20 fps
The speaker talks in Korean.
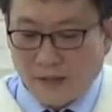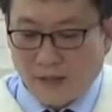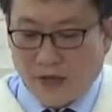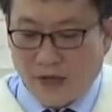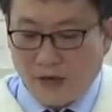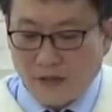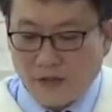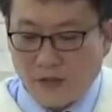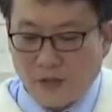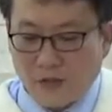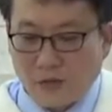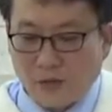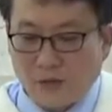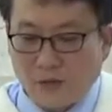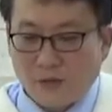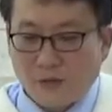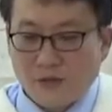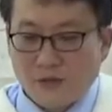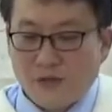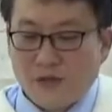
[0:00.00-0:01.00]
당시도
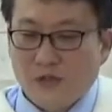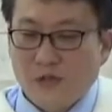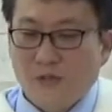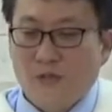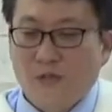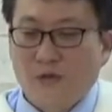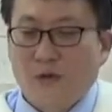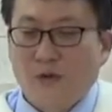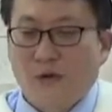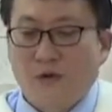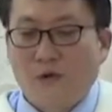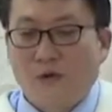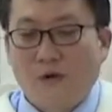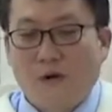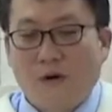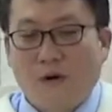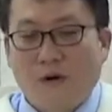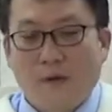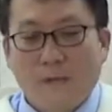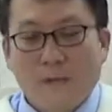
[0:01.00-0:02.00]
그렇고 지금도
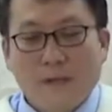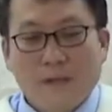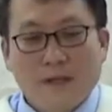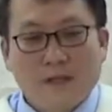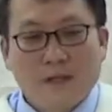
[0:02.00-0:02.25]
그렇고